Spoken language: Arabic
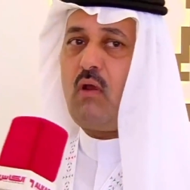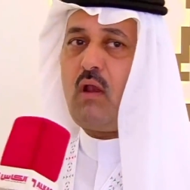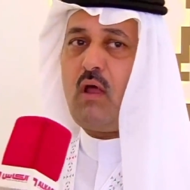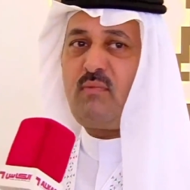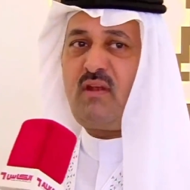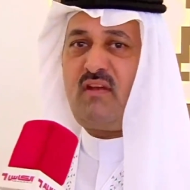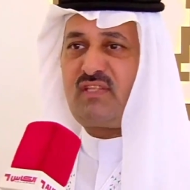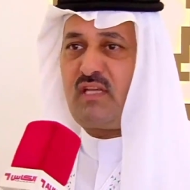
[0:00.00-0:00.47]

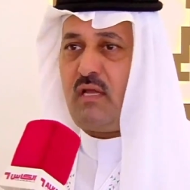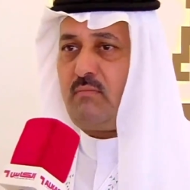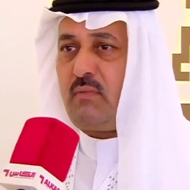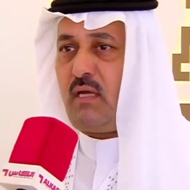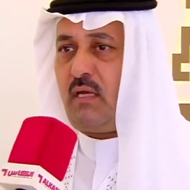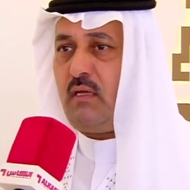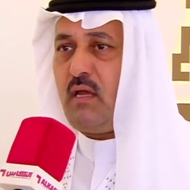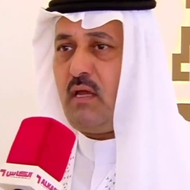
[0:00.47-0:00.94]
والله بنفس
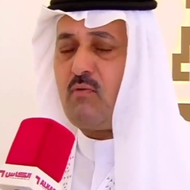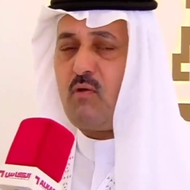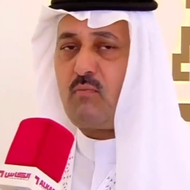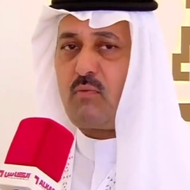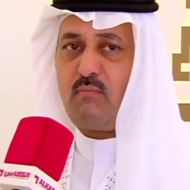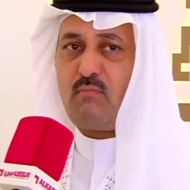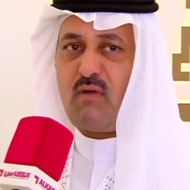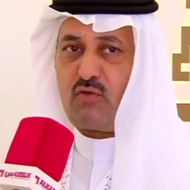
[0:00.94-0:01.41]
المنقية
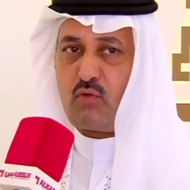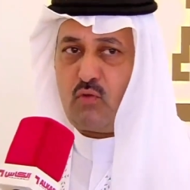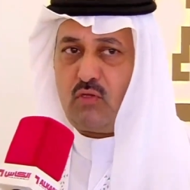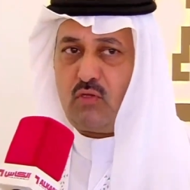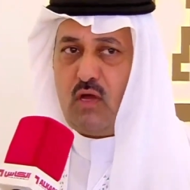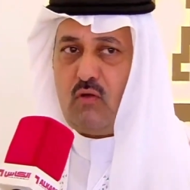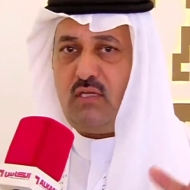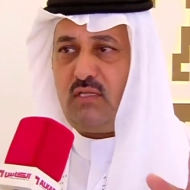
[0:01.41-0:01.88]
ممكن
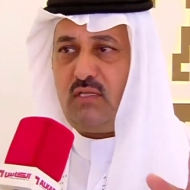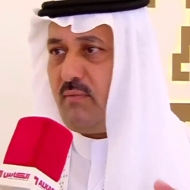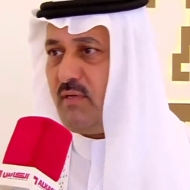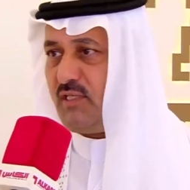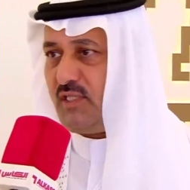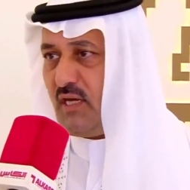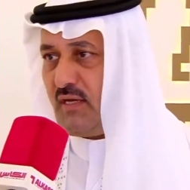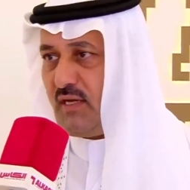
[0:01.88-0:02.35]
مفروضة
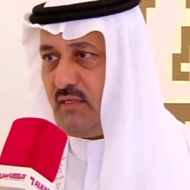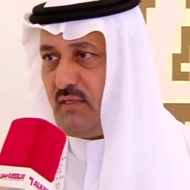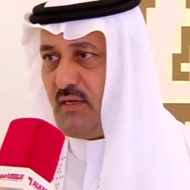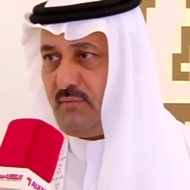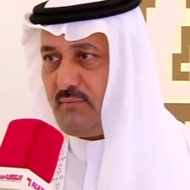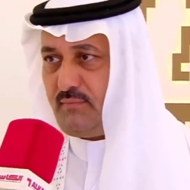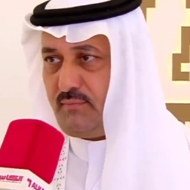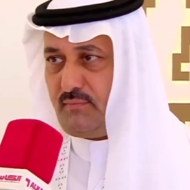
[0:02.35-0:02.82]
واحدة بس
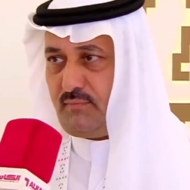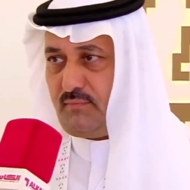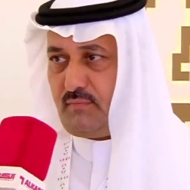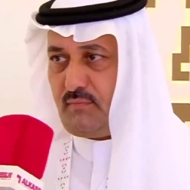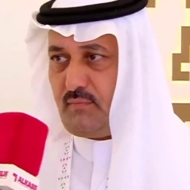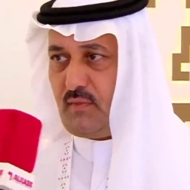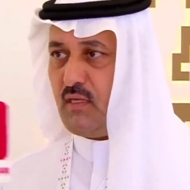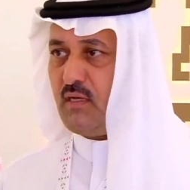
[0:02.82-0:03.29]
شريتها
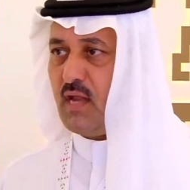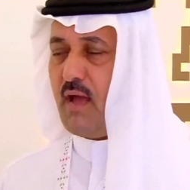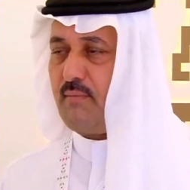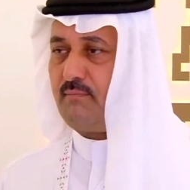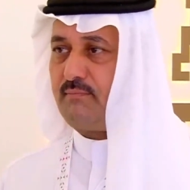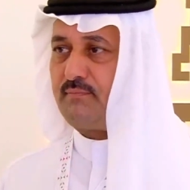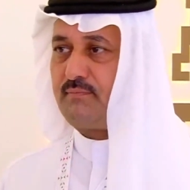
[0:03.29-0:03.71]
نعم